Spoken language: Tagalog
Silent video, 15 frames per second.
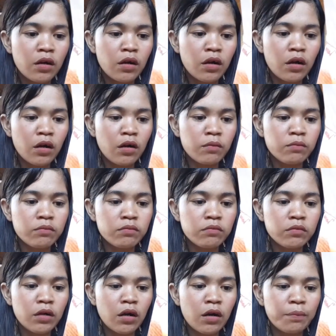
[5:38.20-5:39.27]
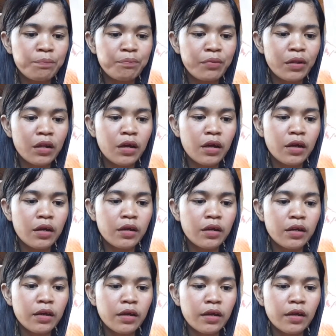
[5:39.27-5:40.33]
Um,
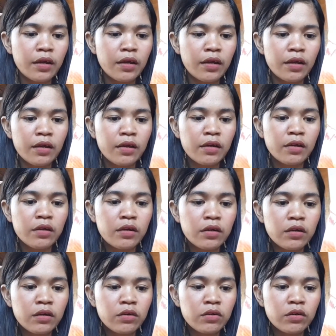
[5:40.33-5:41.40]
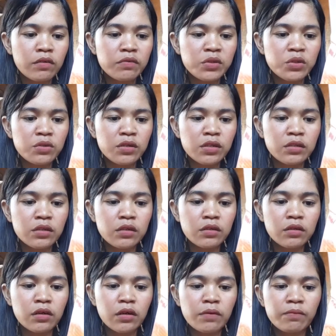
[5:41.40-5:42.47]
apply rejuvenating
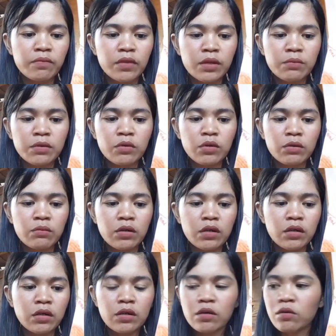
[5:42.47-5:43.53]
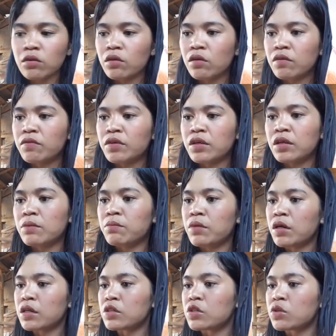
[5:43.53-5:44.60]
cream number 1 marga all over the
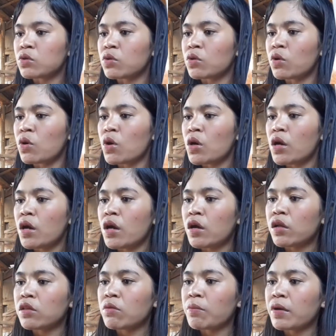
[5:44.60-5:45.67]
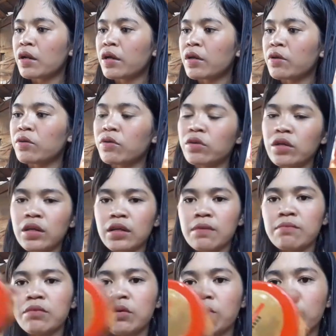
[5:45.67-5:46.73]
mask so ito pala yon ang
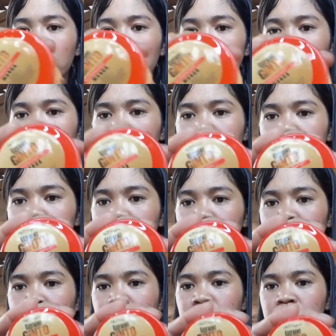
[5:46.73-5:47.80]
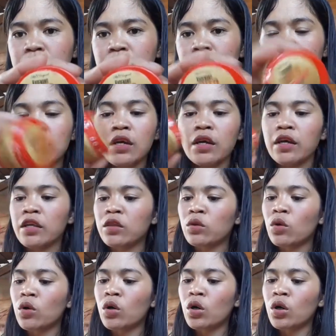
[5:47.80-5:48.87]
number 1
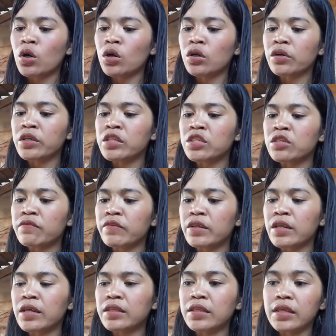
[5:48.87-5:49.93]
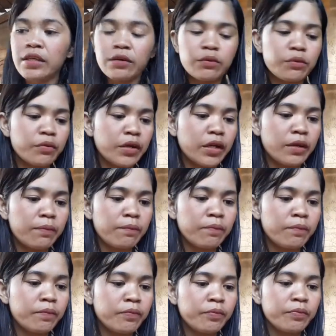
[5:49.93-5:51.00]
itong rejuvenating cream
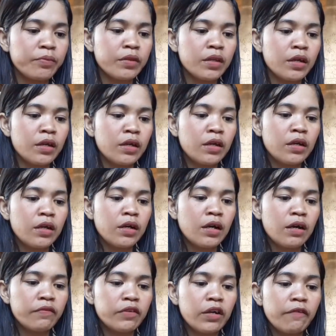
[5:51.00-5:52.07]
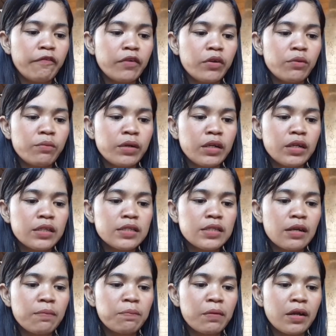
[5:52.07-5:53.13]
after a few minutes
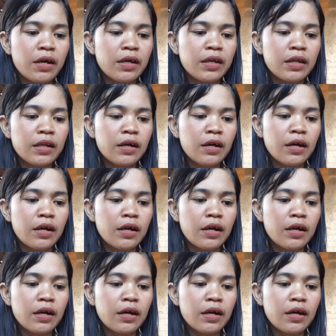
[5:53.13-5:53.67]
apply an